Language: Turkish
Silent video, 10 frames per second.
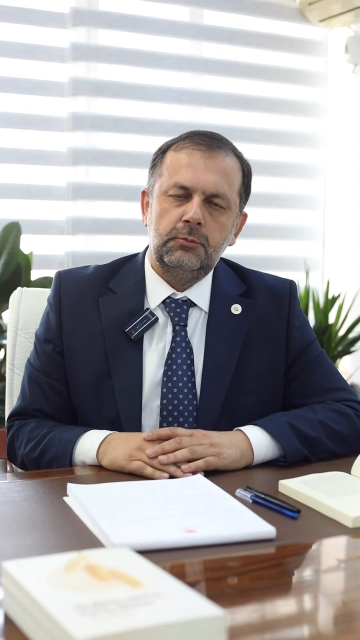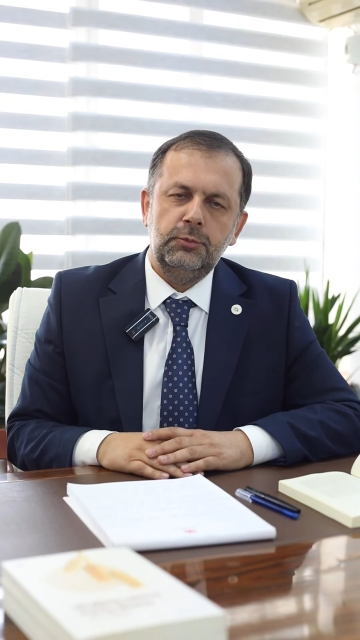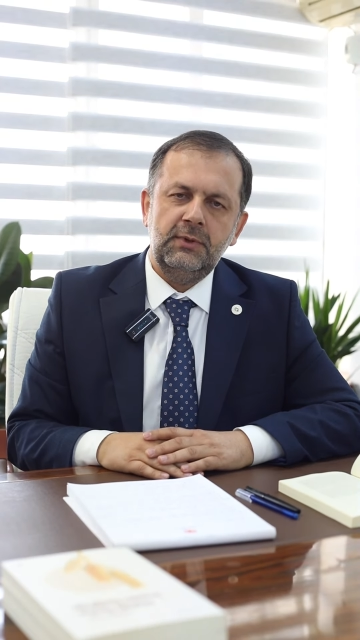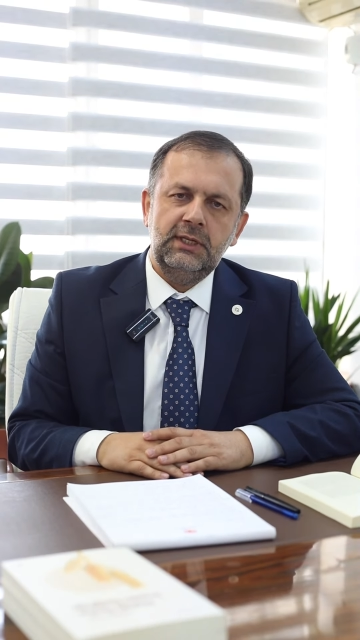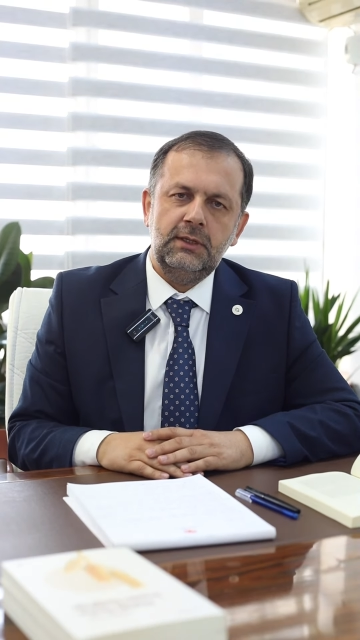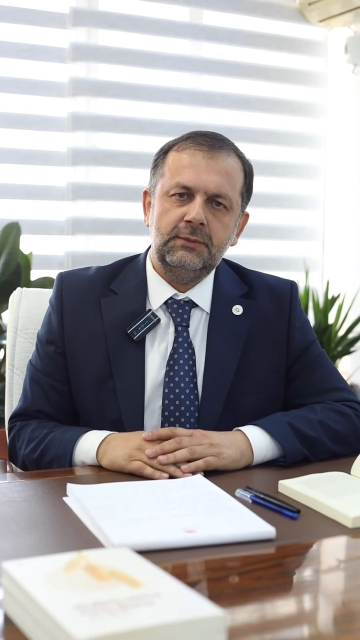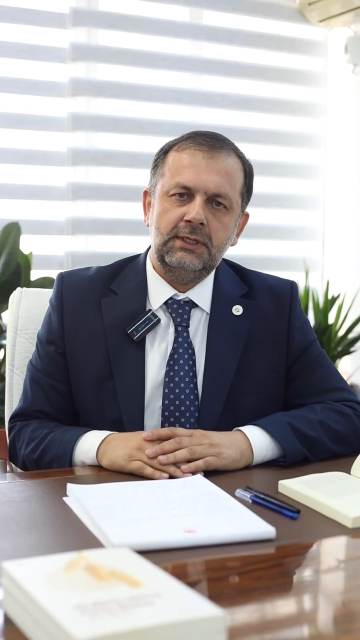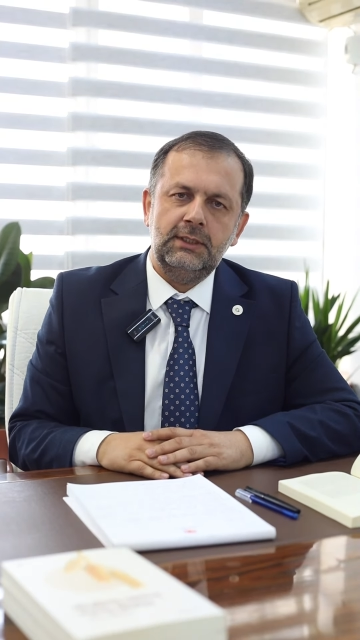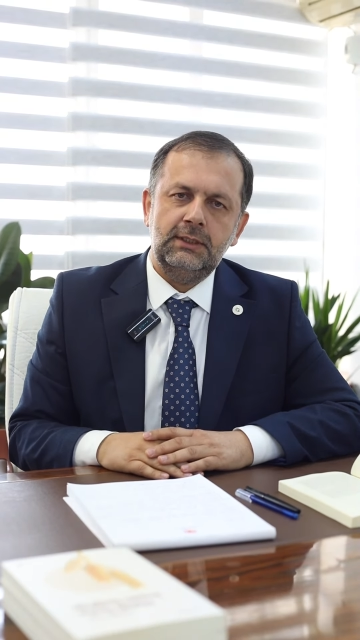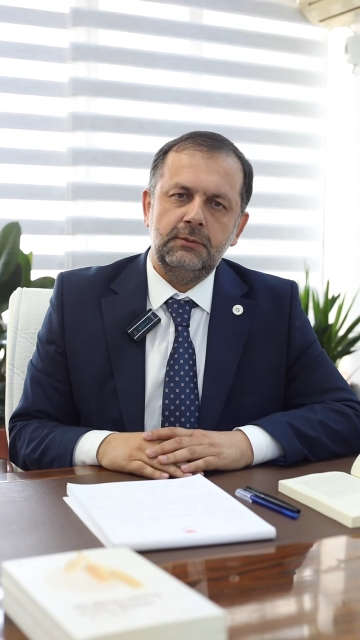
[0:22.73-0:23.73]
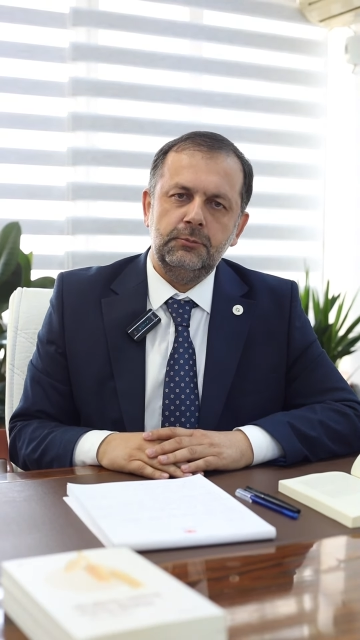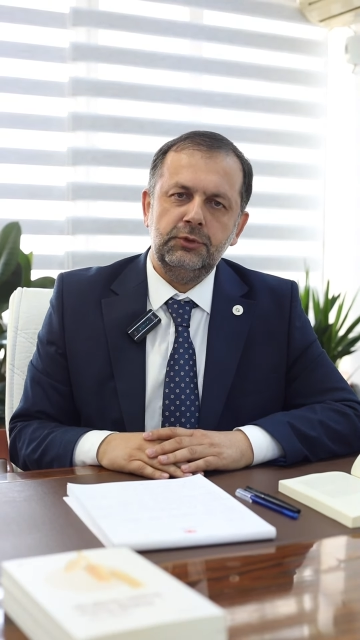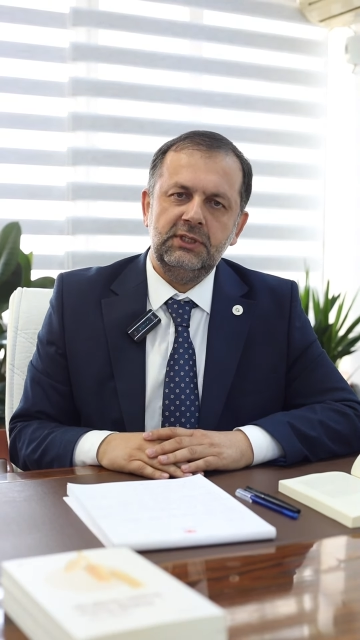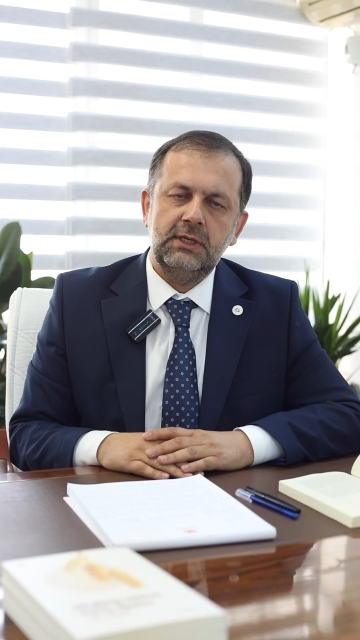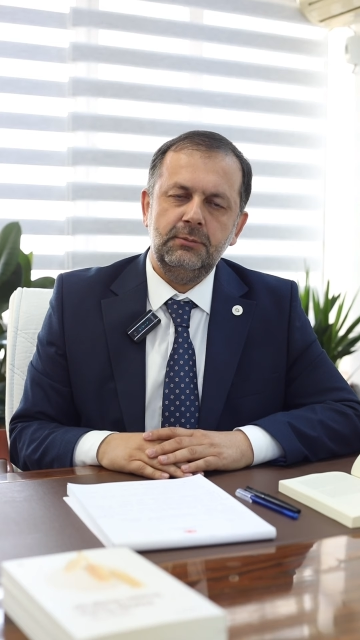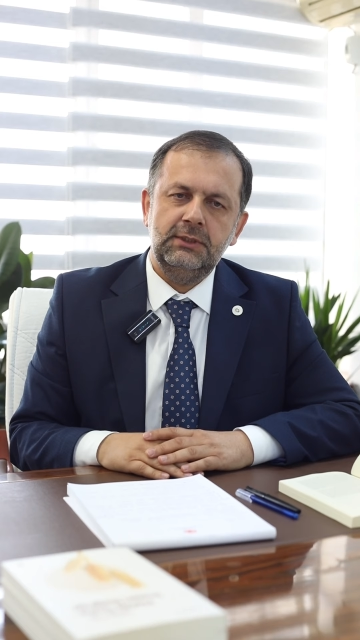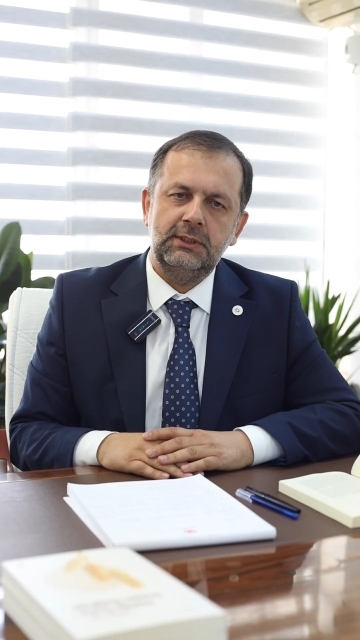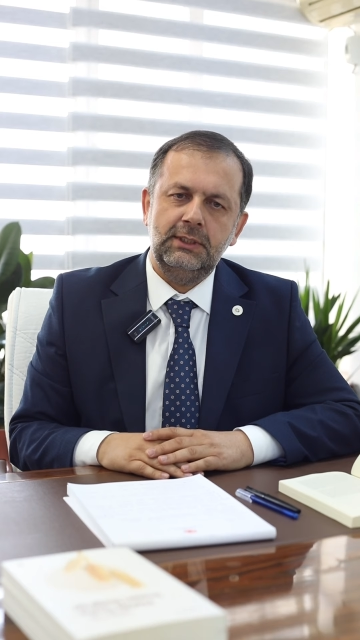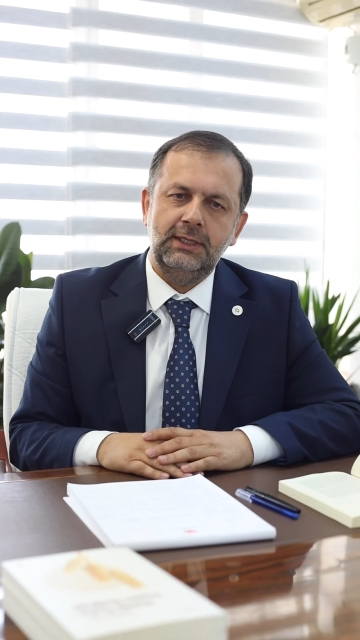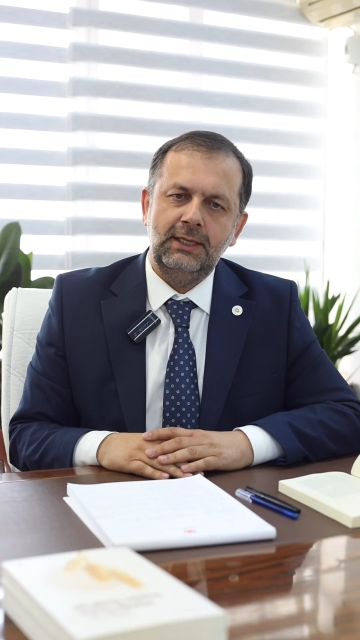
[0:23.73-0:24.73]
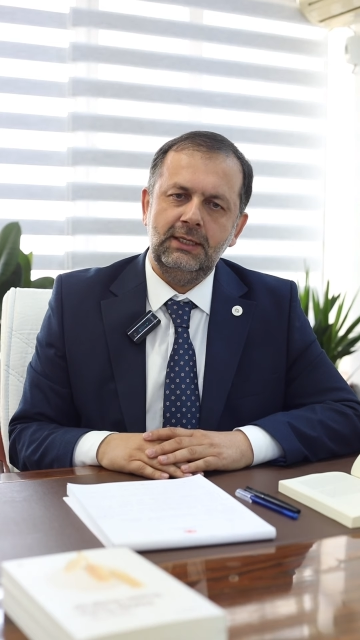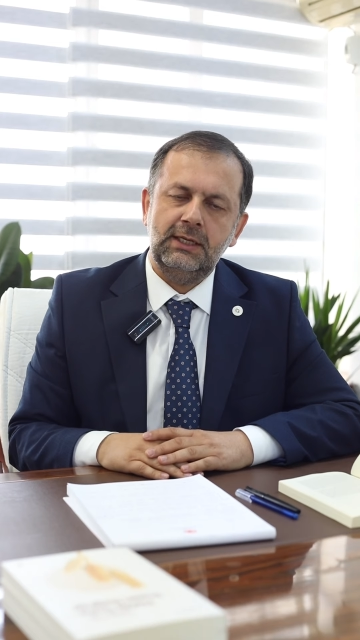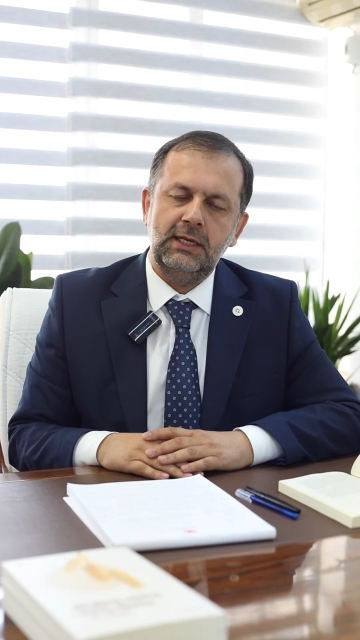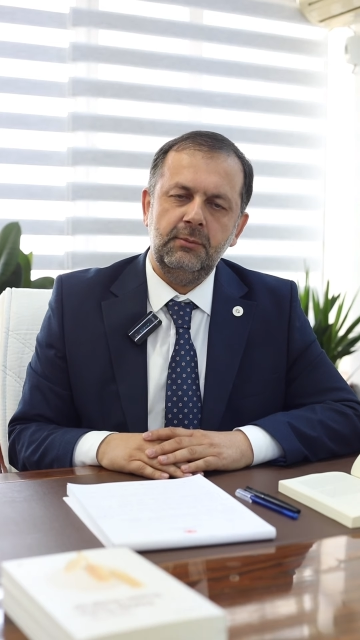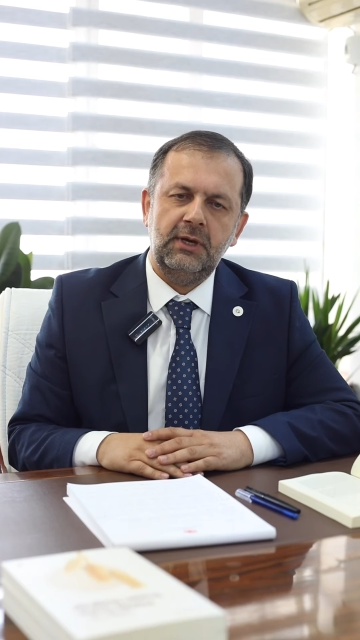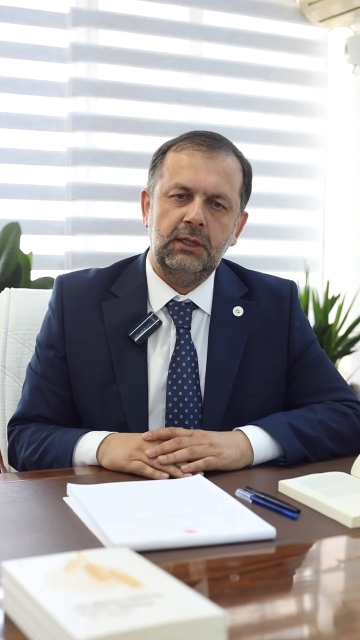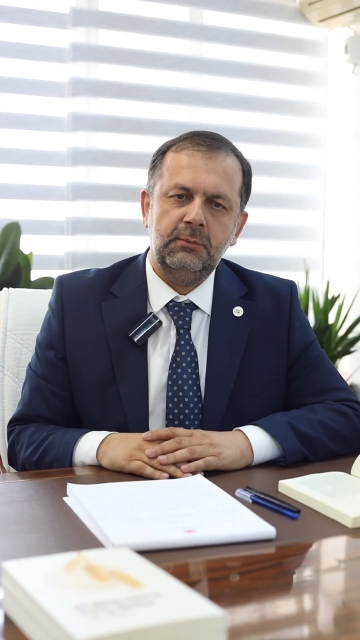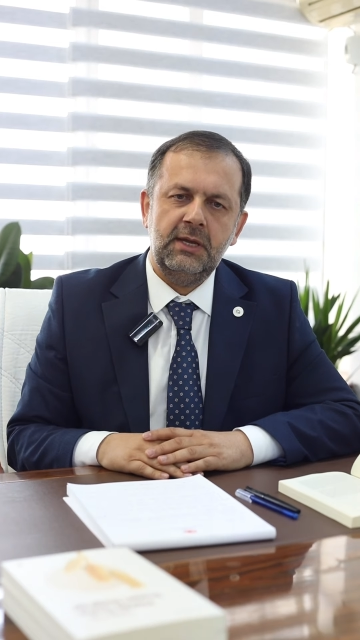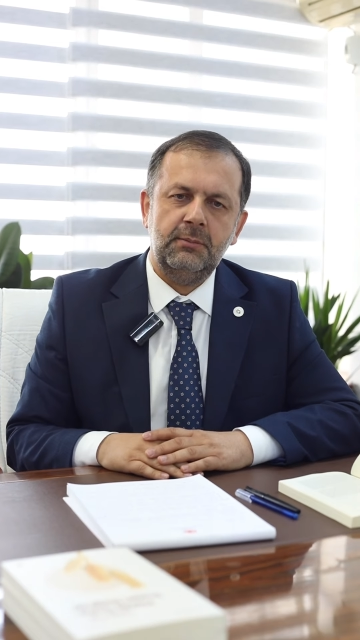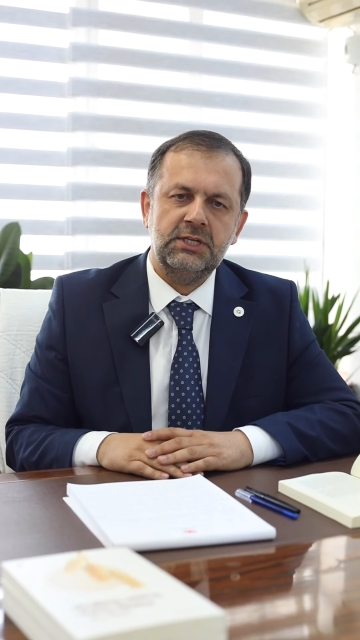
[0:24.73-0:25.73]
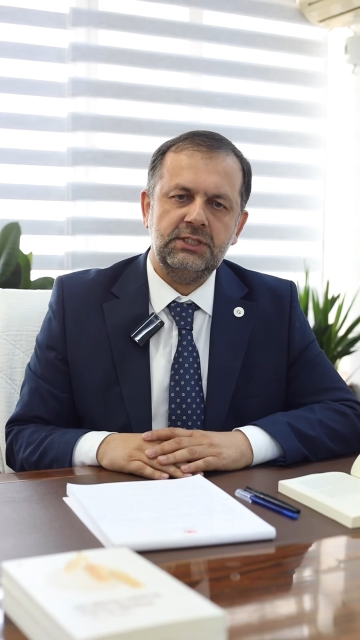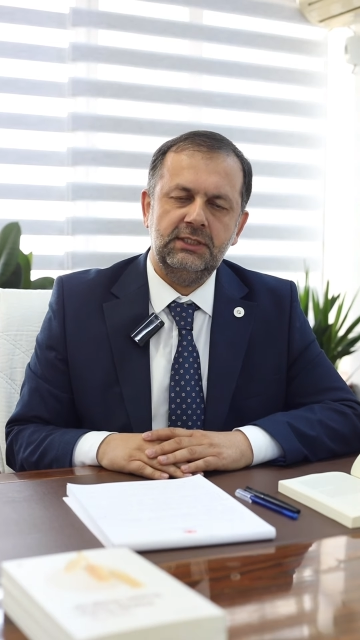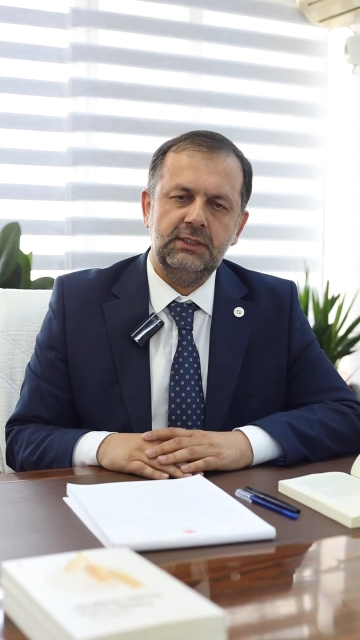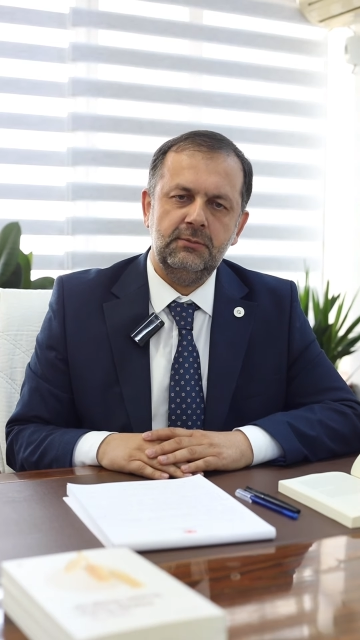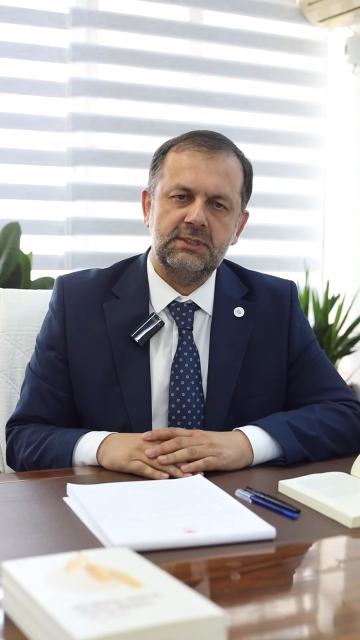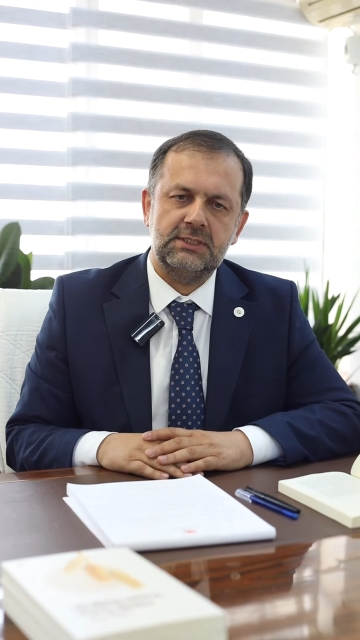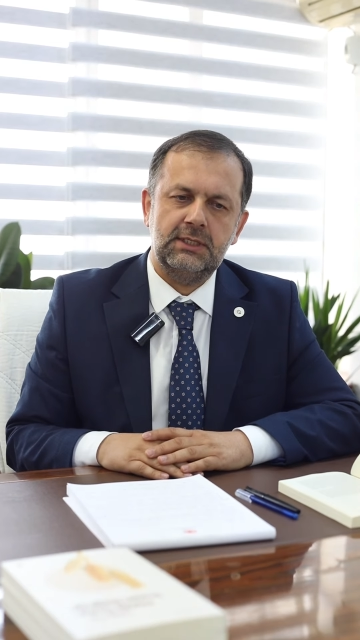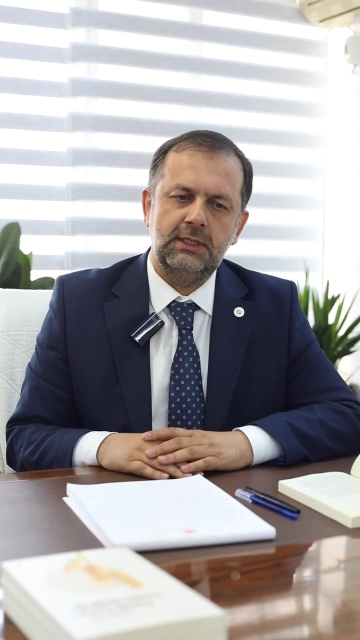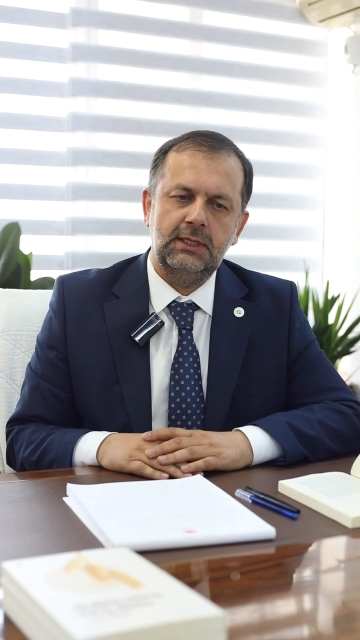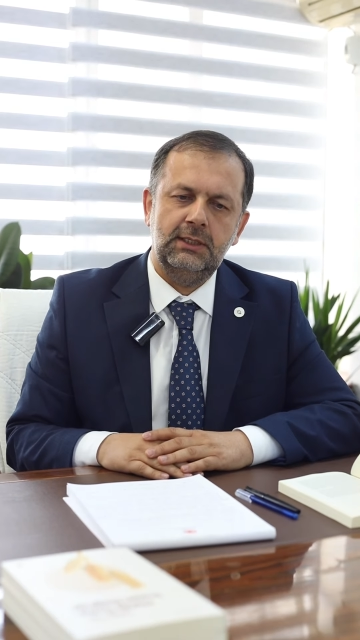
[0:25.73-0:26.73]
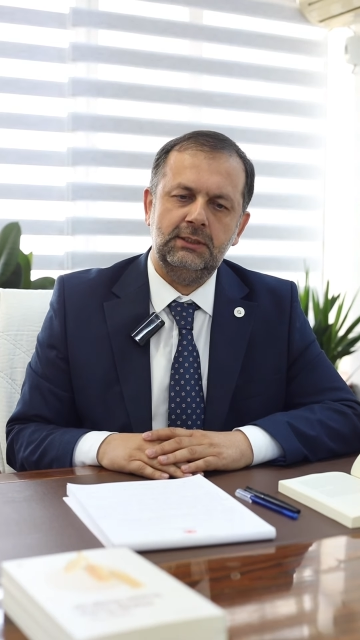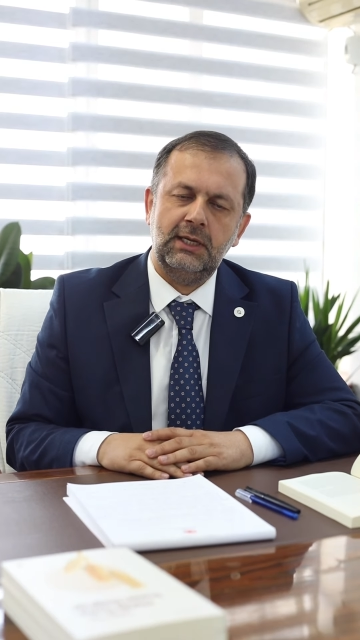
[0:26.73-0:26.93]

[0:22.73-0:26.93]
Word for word: Bu bağlamda bu kitabı ilk kaleme almaya başladığımız e,